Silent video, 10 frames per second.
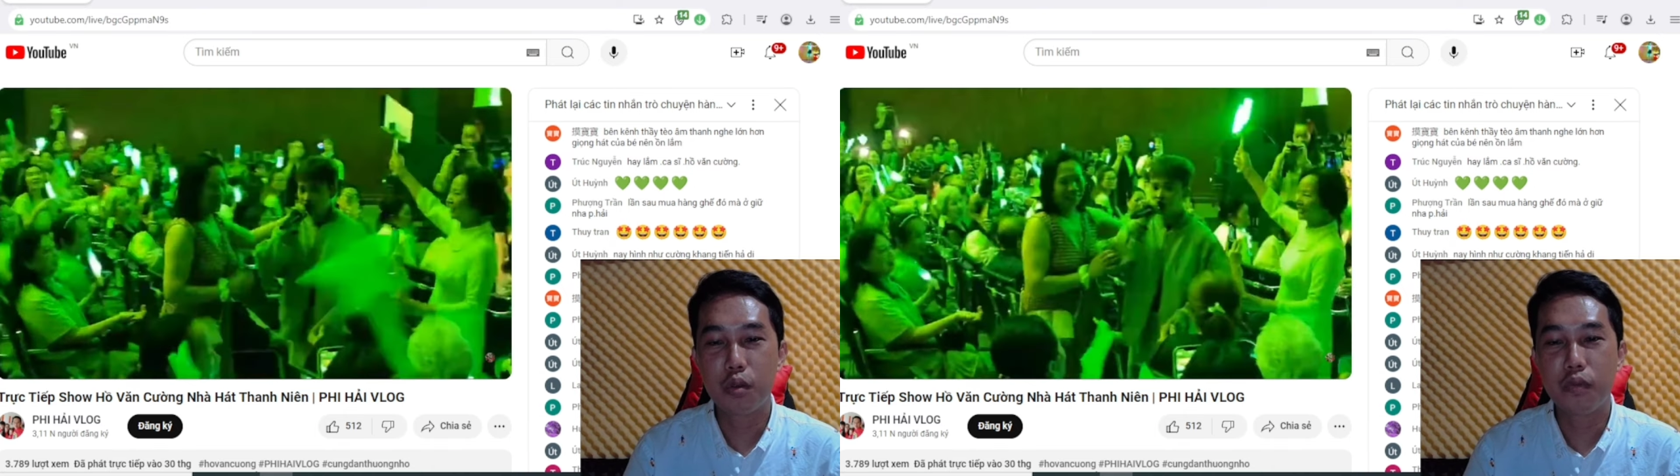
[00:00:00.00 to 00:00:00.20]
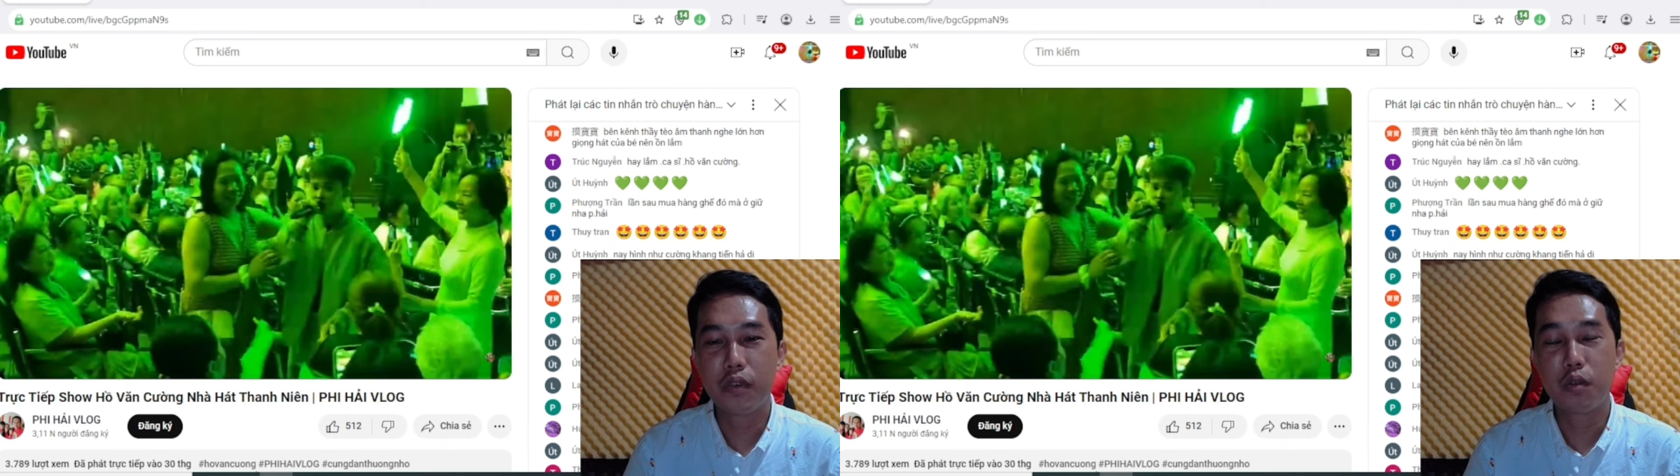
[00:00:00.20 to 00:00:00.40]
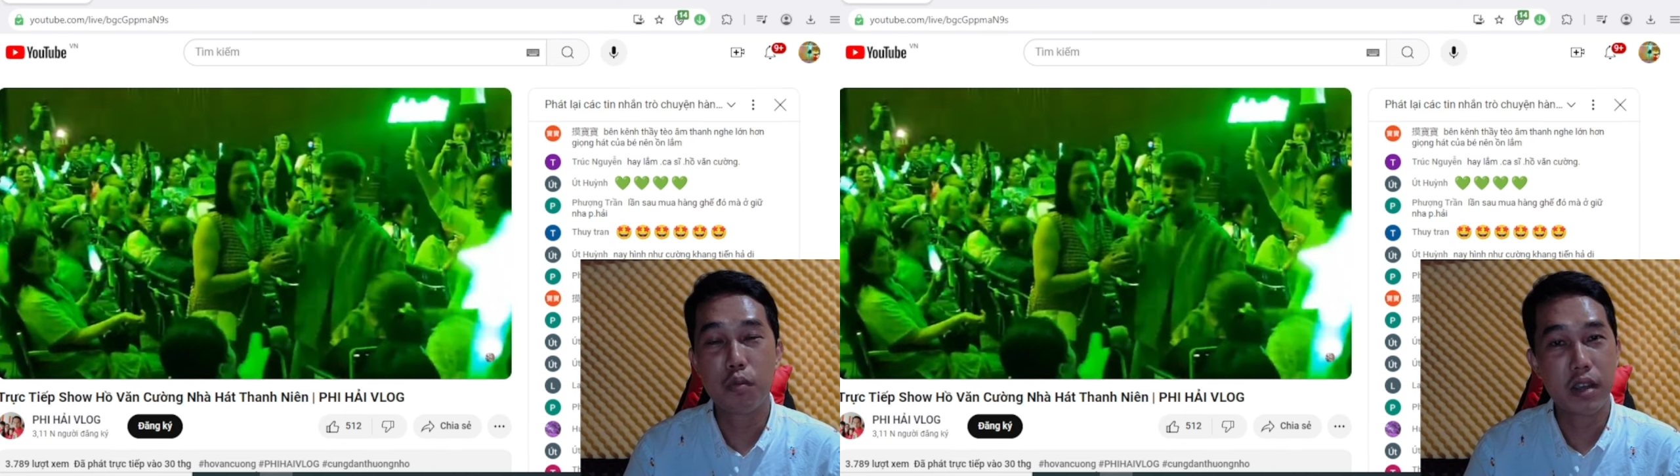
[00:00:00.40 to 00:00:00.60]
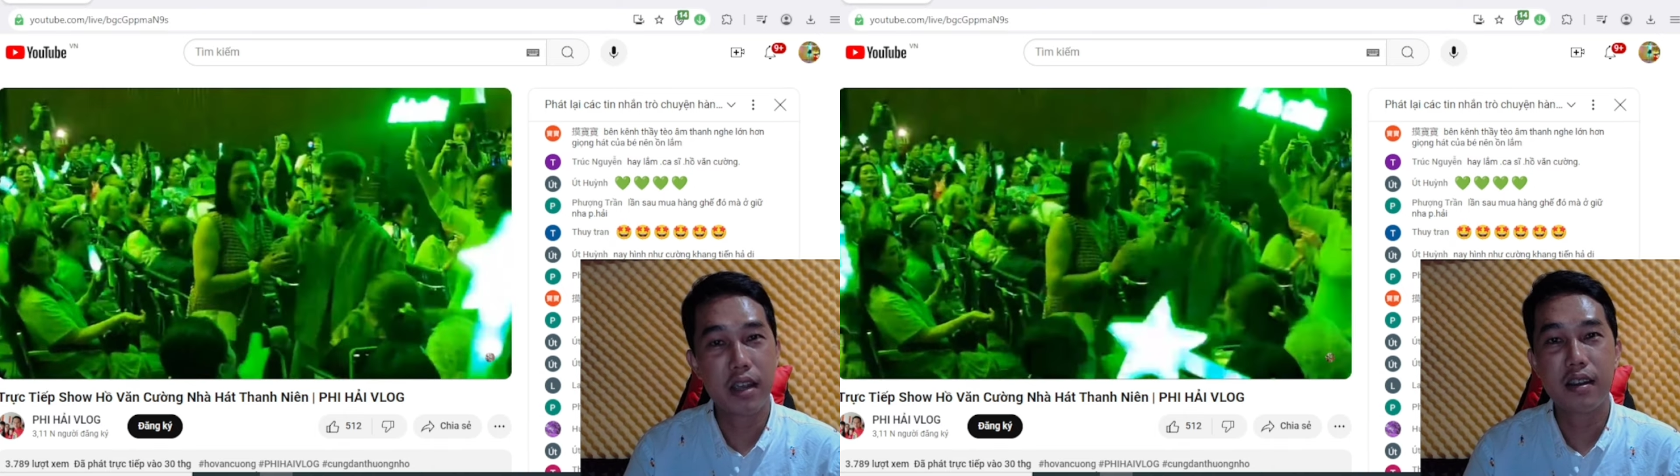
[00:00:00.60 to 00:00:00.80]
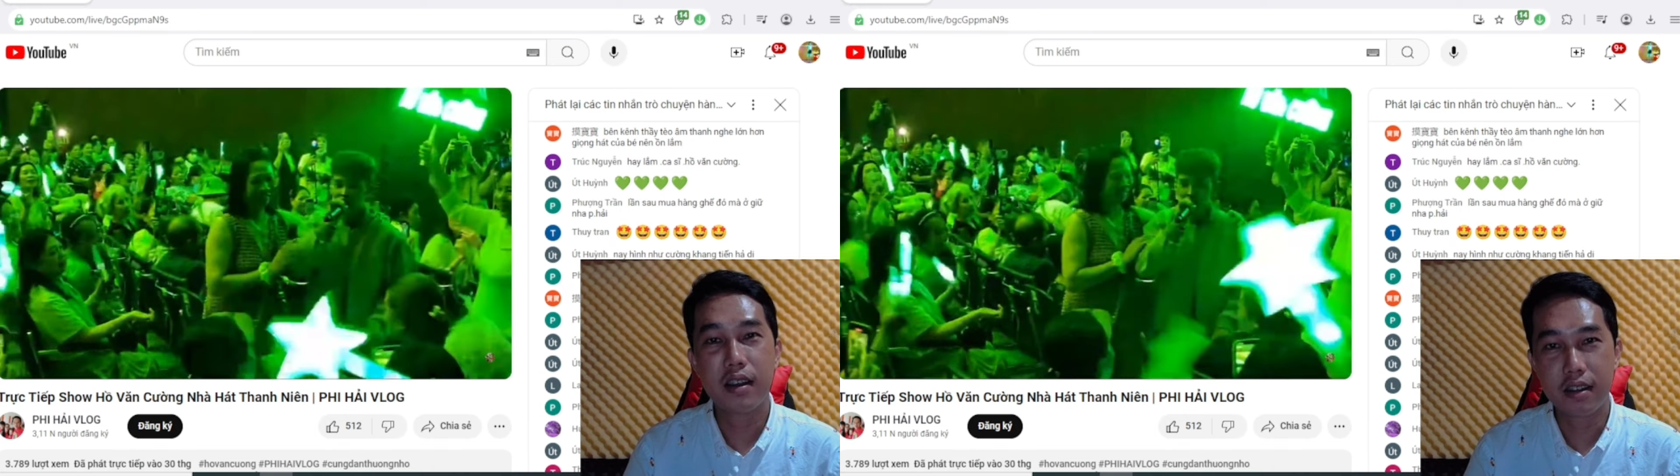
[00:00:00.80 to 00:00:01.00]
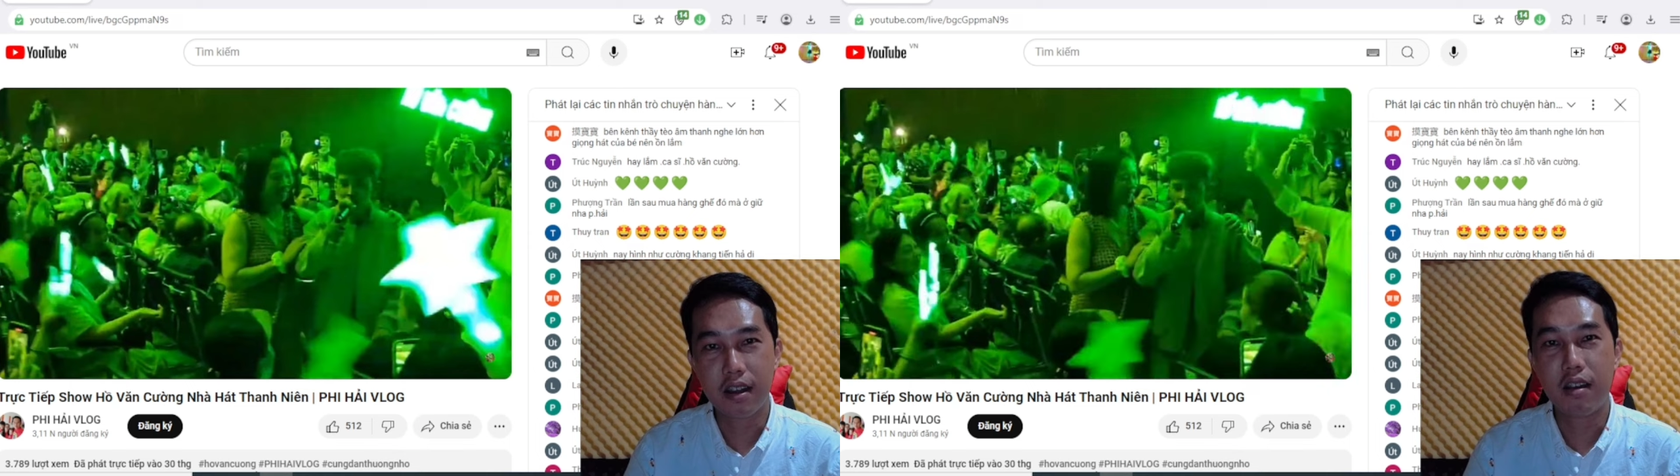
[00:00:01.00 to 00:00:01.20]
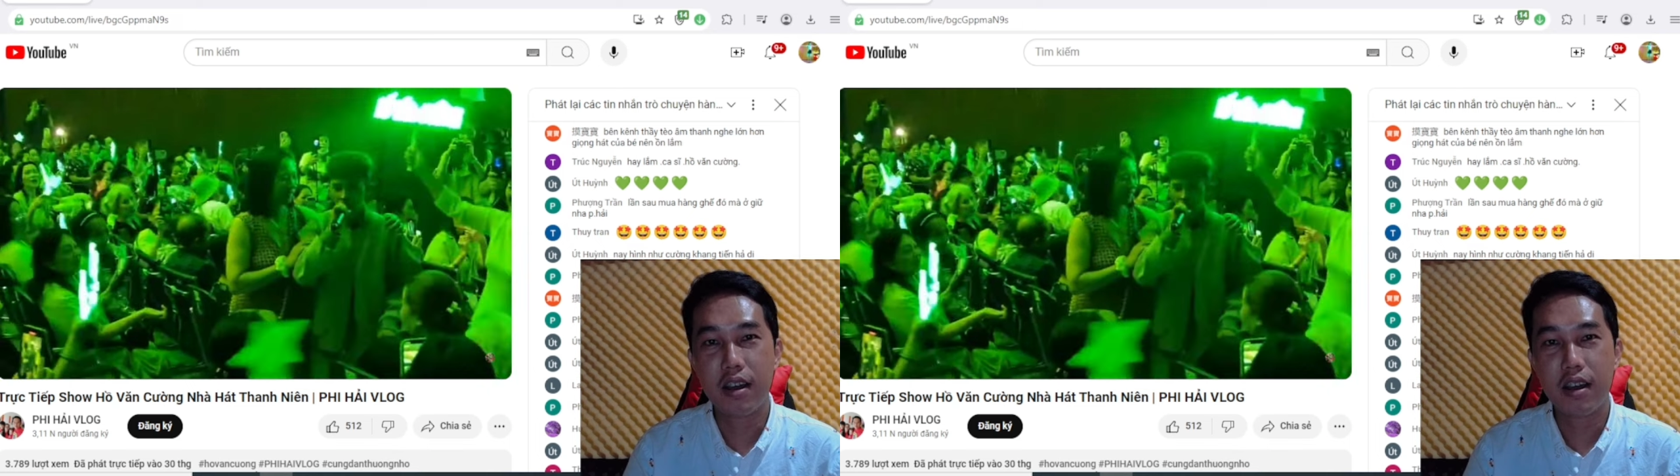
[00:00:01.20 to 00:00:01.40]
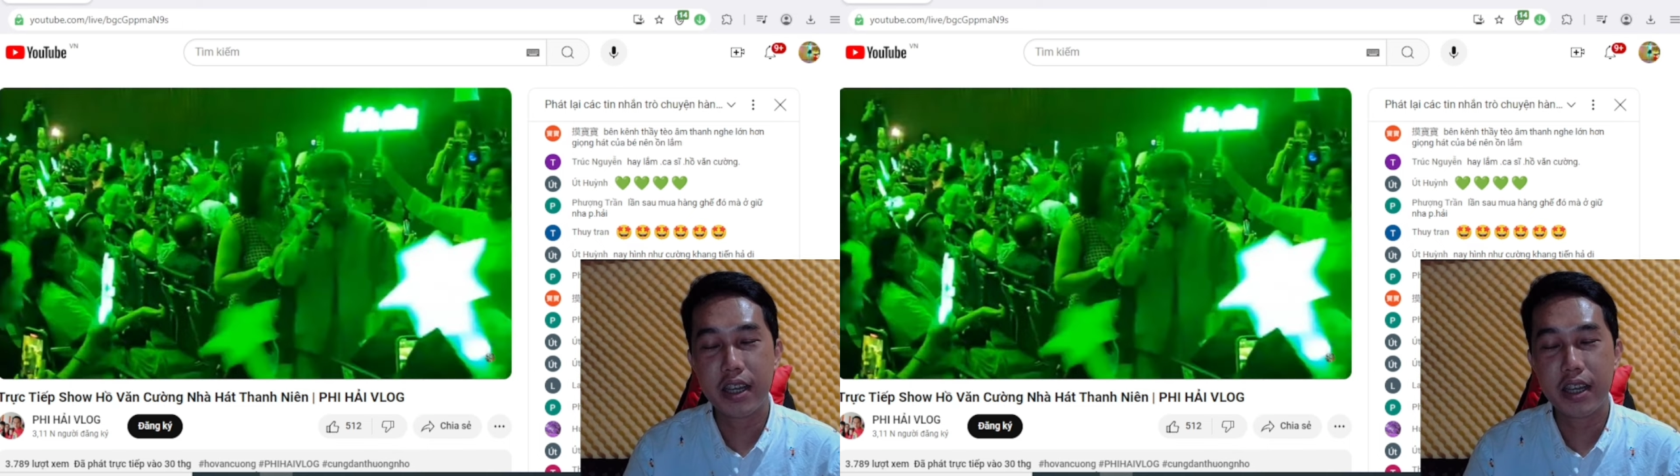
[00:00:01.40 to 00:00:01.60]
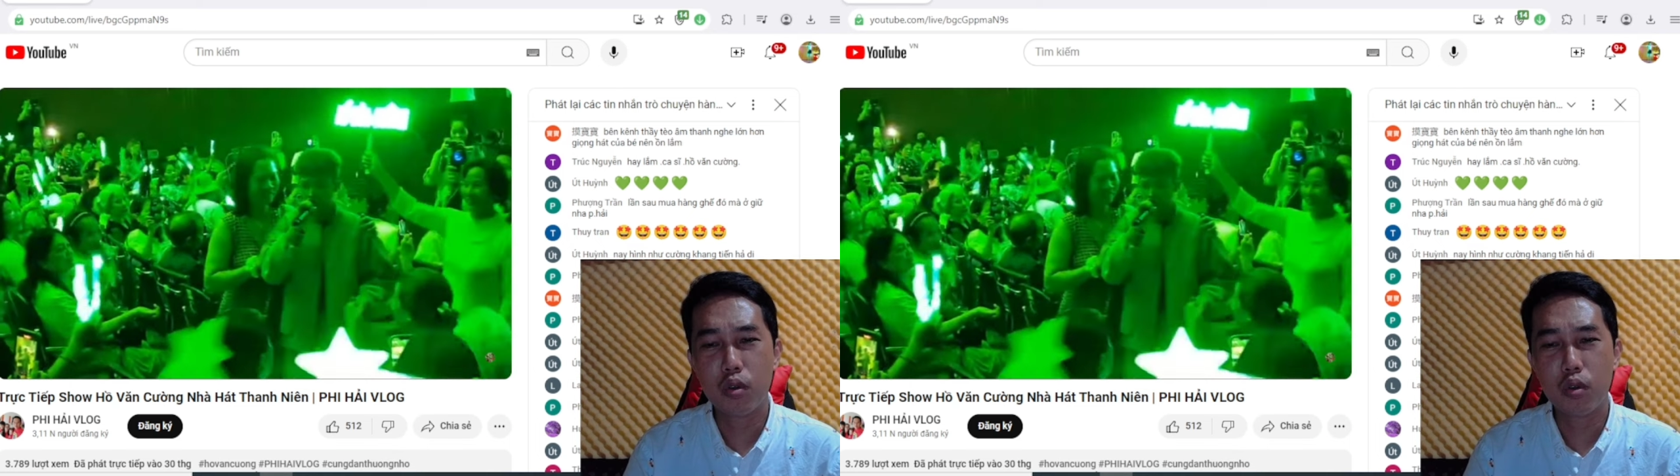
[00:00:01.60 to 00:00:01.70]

quý vị cũng nghe rất là rõ cái giọng